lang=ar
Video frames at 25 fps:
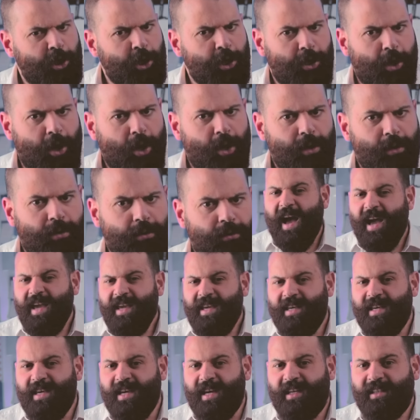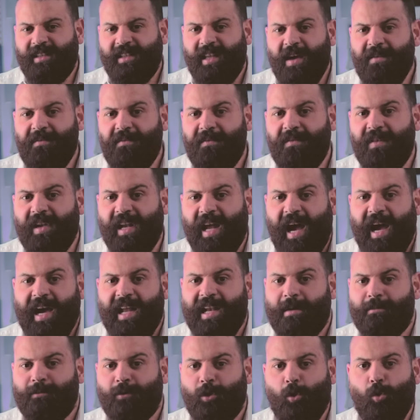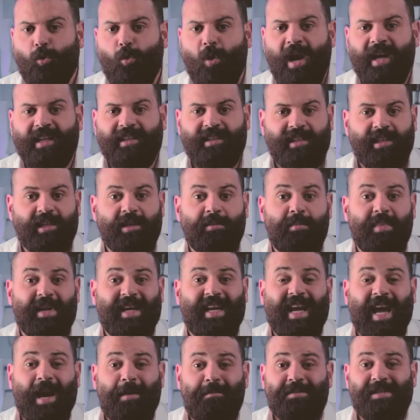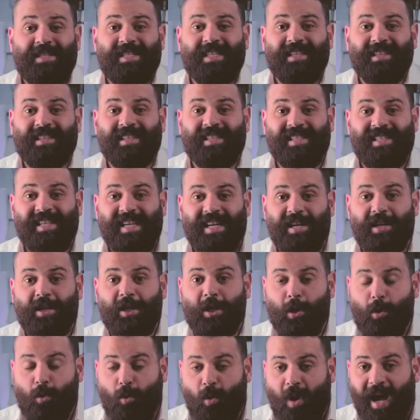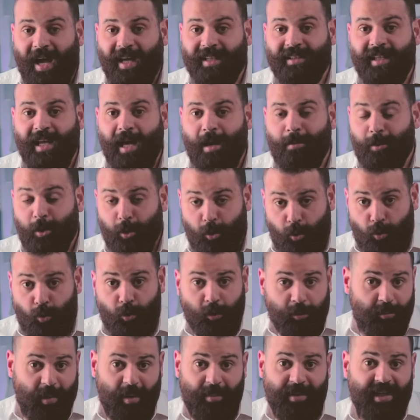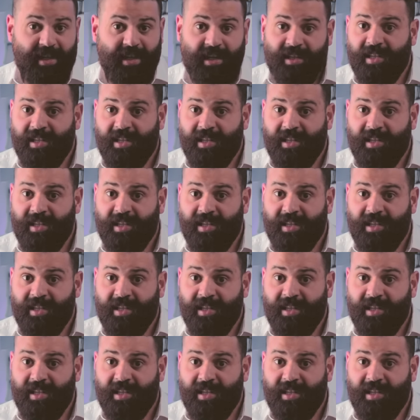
تقرأ أي كتاب في العالم دلوقتي بكبسة زر واحدة بيكون ما بين